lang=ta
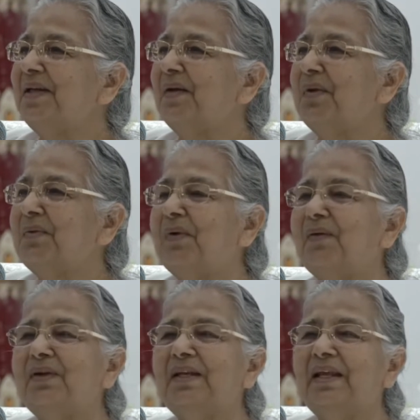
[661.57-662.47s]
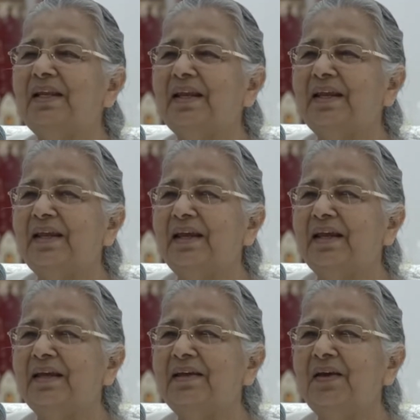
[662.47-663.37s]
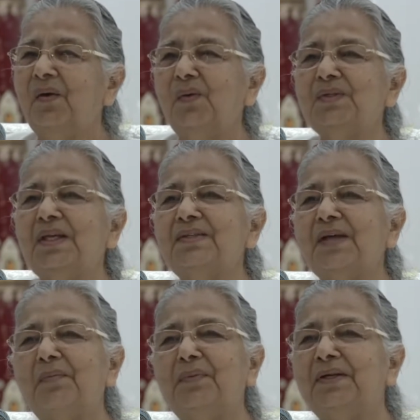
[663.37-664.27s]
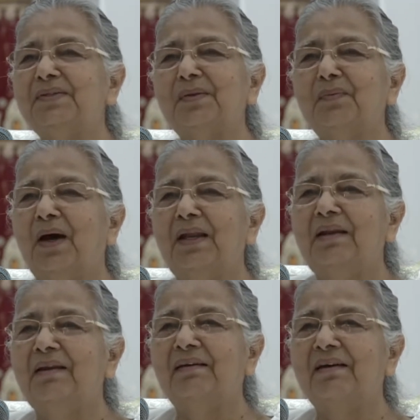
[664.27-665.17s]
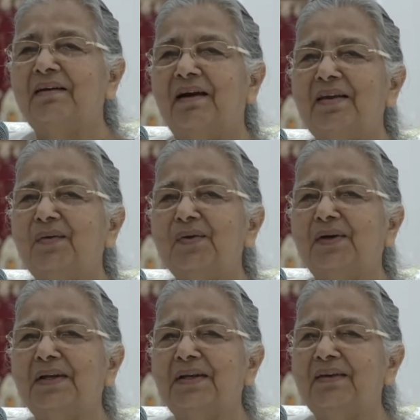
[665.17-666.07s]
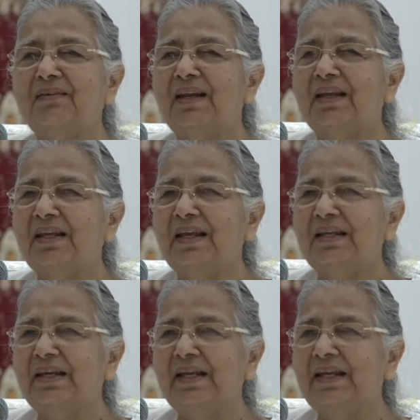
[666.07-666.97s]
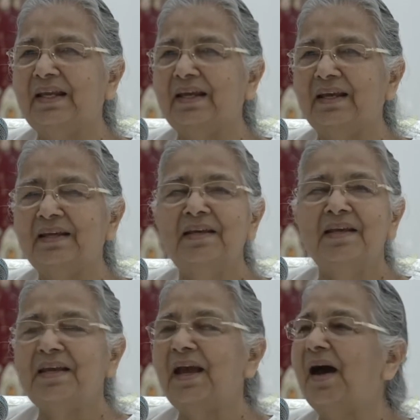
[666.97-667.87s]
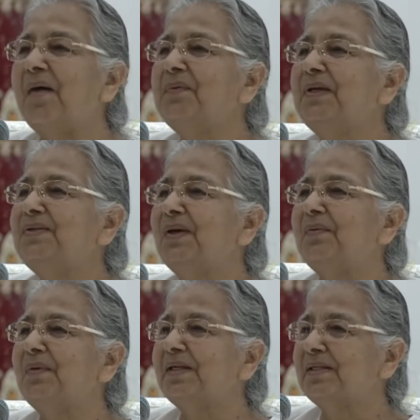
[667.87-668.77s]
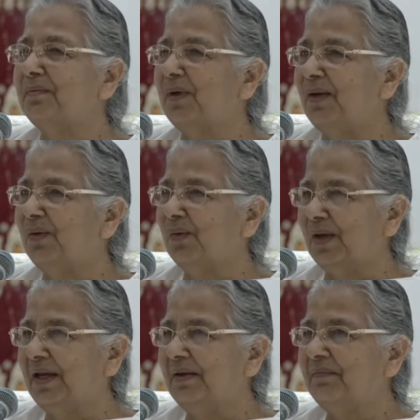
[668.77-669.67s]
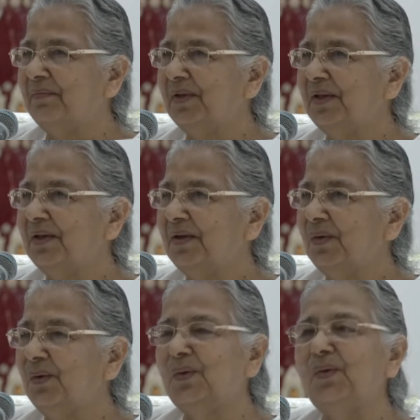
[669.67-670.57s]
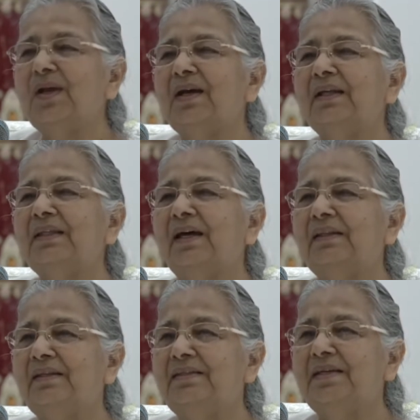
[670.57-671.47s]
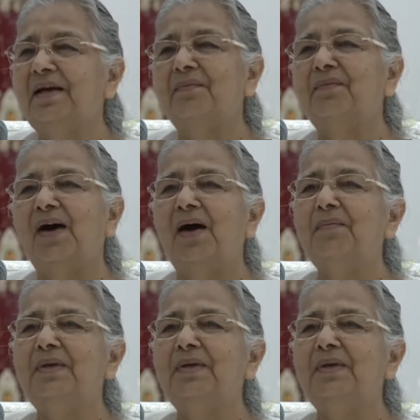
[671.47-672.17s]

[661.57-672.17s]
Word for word: கூப்பிட்டாங்க இந்த மாதிரி நம்ம ஒரு பில்டிங் வாங்குகிறோம் ஸோ அதோட சாவிகளை நீங்கள் தான் பாதுகாக்கணும் இந்த சாவிகளெல்லாம் நீங்கள் பாதுகாக்கணும்